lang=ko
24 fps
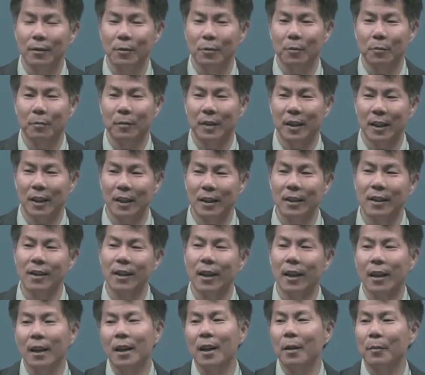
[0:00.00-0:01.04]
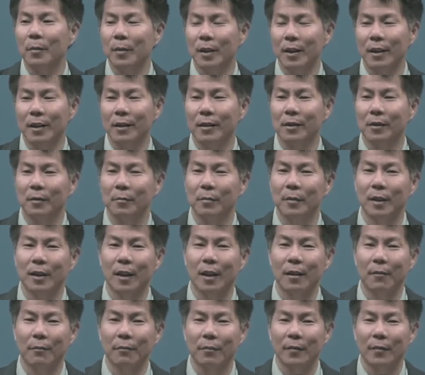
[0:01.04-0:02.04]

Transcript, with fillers: 좀 긴장감이 있습니다.